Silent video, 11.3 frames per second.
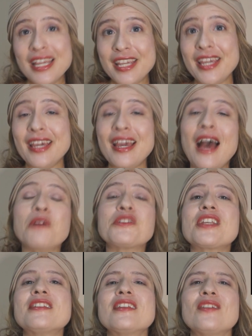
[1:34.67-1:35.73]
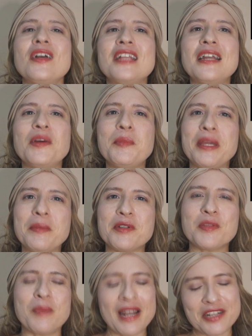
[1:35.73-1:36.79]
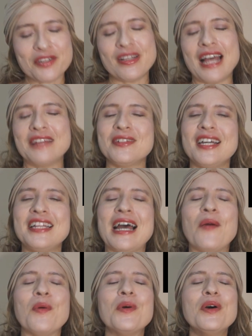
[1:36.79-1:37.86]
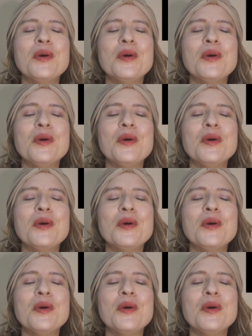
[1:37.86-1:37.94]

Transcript: e aos que se tornarão membros para ajudar no canal.